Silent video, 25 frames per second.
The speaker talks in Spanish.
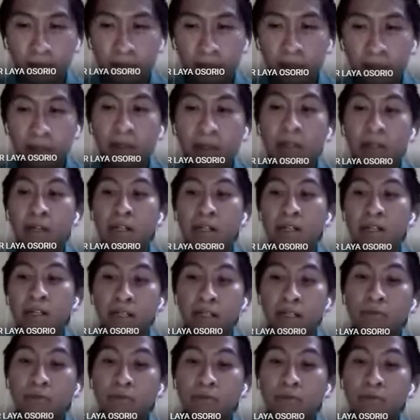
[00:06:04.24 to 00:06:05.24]
Según la
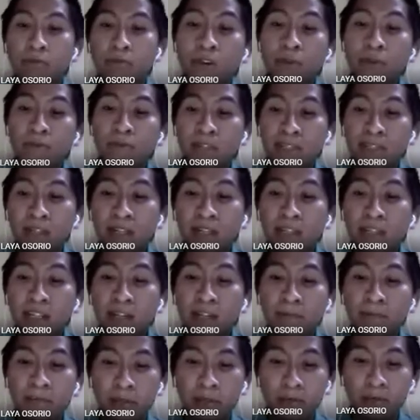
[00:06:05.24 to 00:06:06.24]
norma técnica
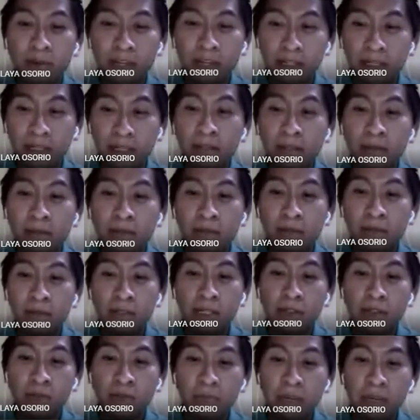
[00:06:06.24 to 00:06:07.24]
peruana del
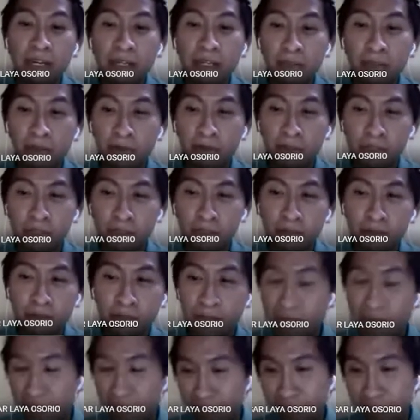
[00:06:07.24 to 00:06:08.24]
2014, la
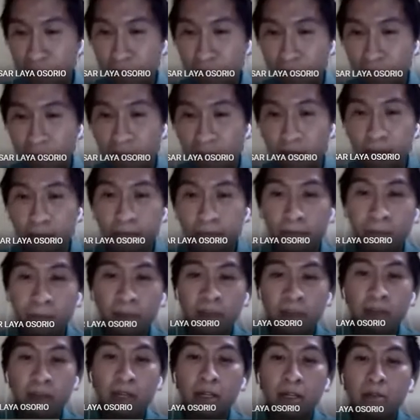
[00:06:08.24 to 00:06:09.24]
NTP,
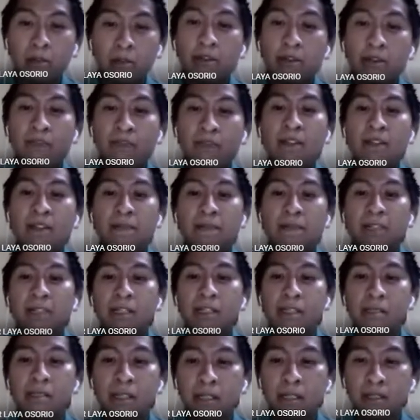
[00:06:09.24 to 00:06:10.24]
lo define
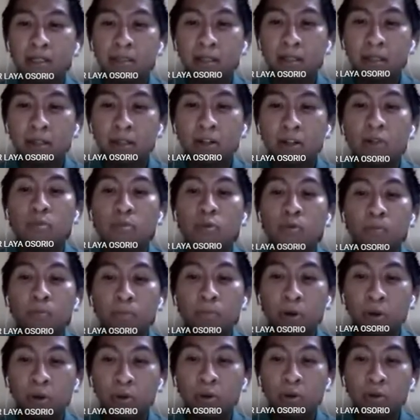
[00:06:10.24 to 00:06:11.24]
fertilizante como un
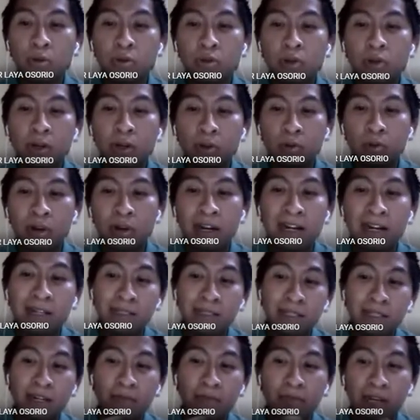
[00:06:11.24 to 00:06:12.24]
producto del cual, al ser
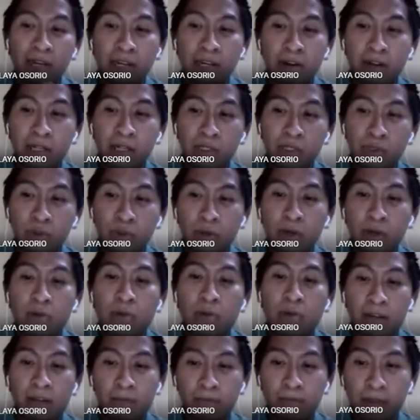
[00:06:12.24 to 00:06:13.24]
aplicado al suelo o a las
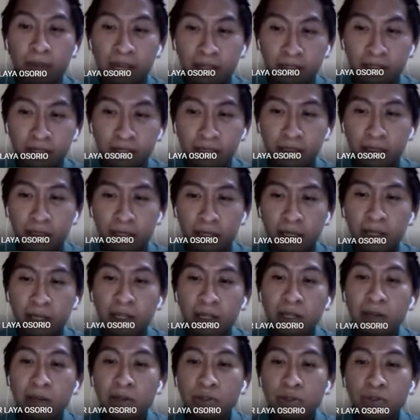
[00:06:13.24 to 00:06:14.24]
plantas,
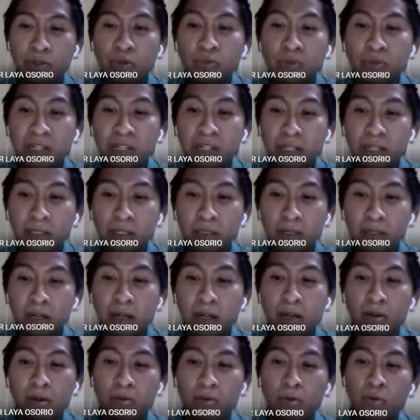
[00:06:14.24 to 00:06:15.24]
suministra
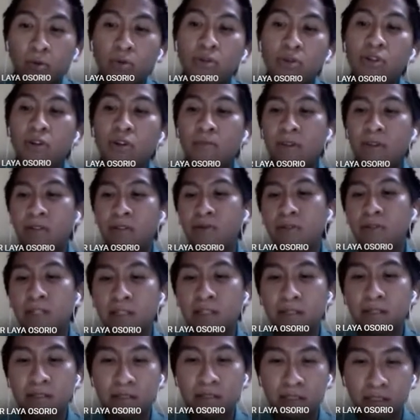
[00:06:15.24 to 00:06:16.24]
uno o más nutrientes
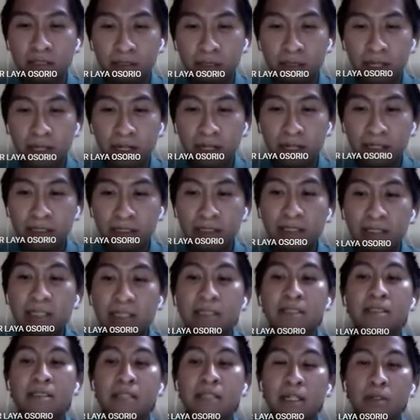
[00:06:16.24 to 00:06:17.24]
esenciales
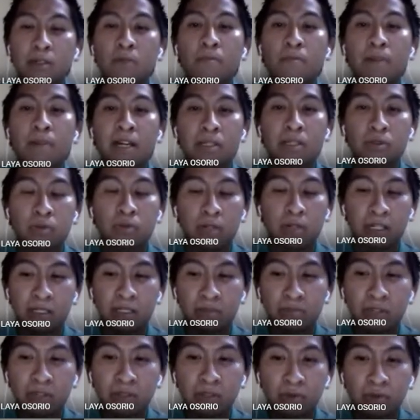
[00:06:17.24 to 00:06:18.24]
necesarios para su
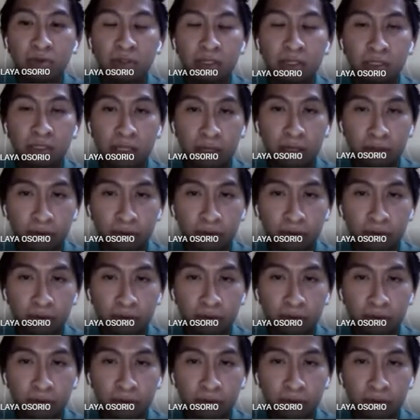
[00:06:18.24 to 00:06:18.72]
crecimiento y desarrollo